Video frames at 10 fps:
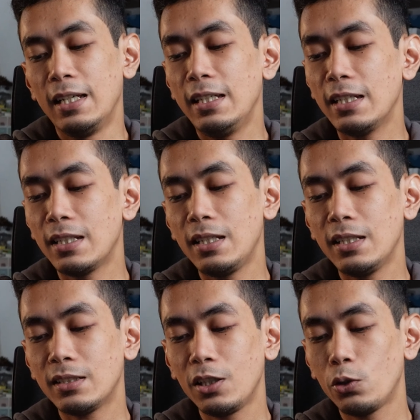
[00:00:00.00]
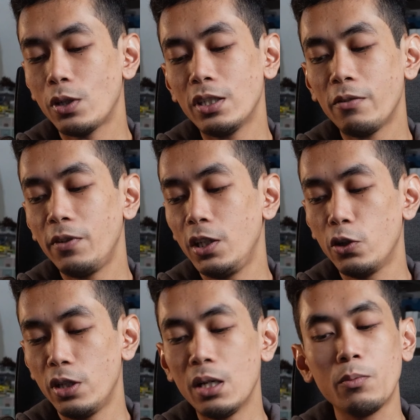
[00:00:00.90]
Ya jadi segitu aja
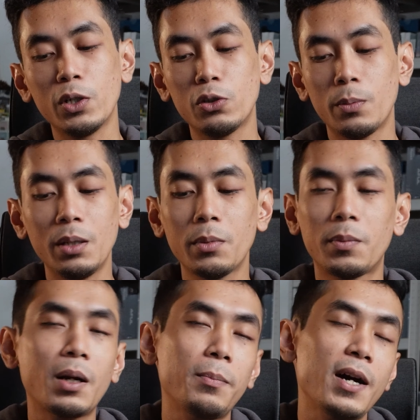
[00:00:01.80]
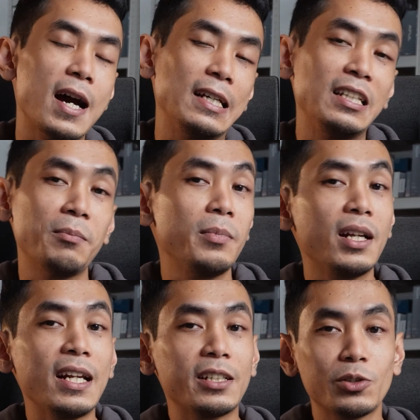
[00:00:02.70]
videonya buat cobain beberapa ayam
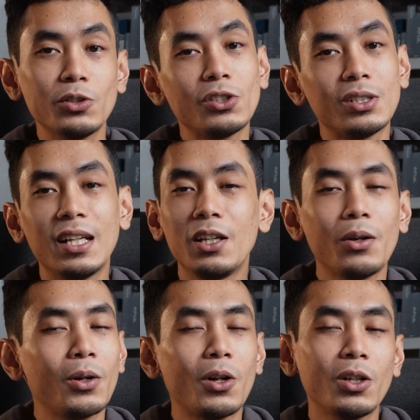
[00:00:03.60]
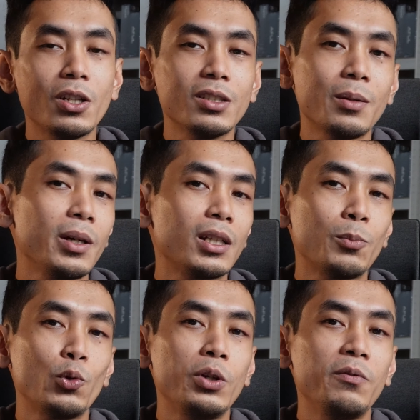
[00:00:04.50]
Rexus. Thank you yang udah nonton sampai
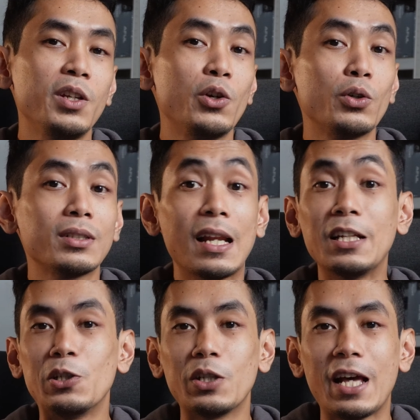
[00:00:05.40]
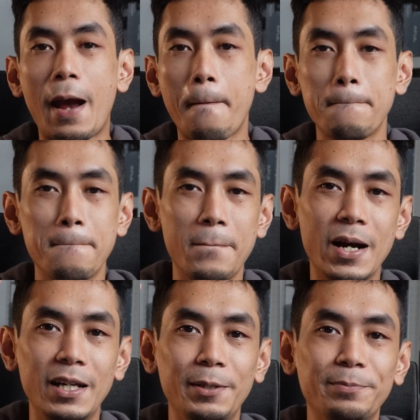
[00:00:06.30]
ketemu di video selanjutnya.
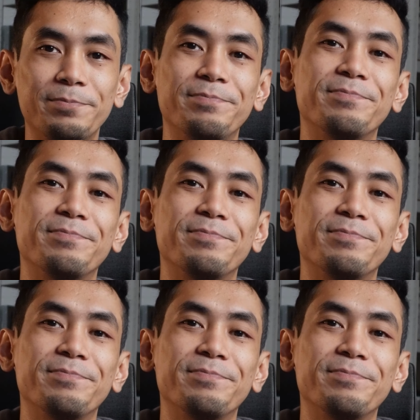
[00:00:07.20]
Bye.